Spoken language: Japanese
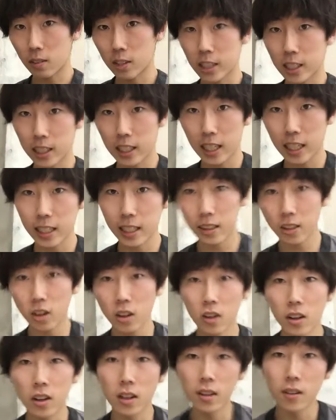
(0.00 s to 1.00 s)
もしれないけ
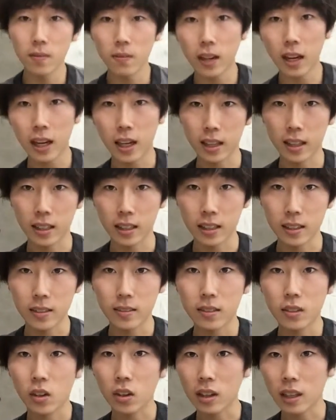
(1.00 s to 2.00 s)
ど、まあ、
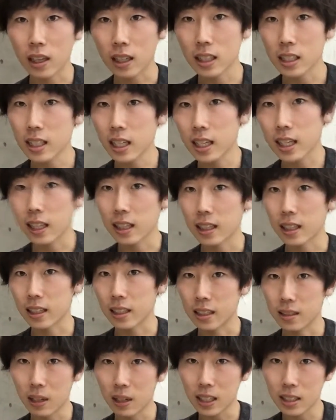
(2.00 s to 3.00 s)
こんな感じでやってい
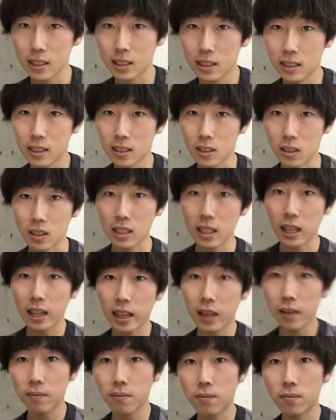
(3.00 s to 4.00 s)
きます。それじゃあ
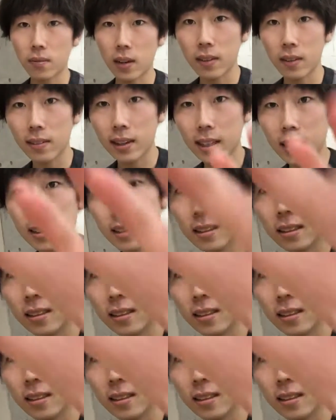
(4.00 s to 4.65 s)
ね、バイバイ。